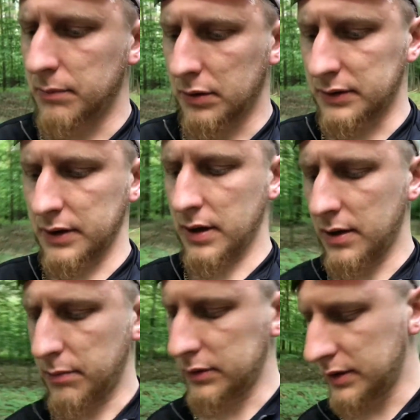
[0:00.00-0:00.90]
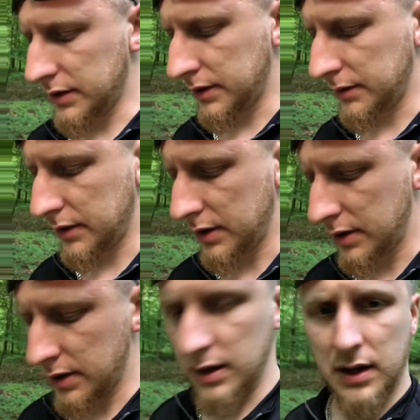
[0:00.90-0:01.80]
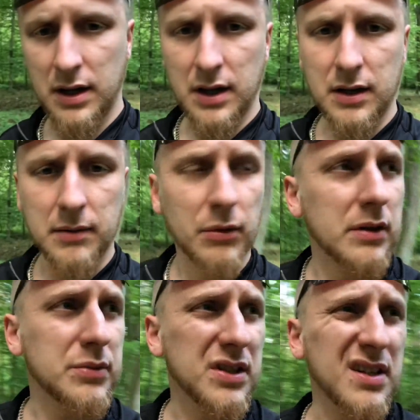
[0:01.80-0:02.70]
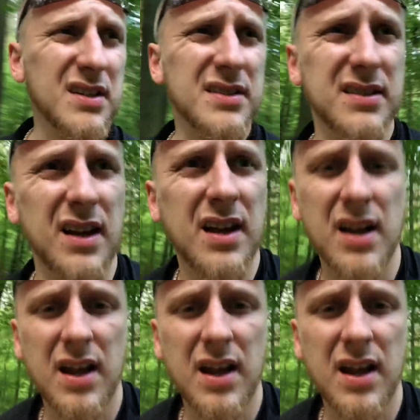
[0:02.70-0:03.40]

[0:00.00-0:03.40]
po tej, po tej mojej przejażdżce,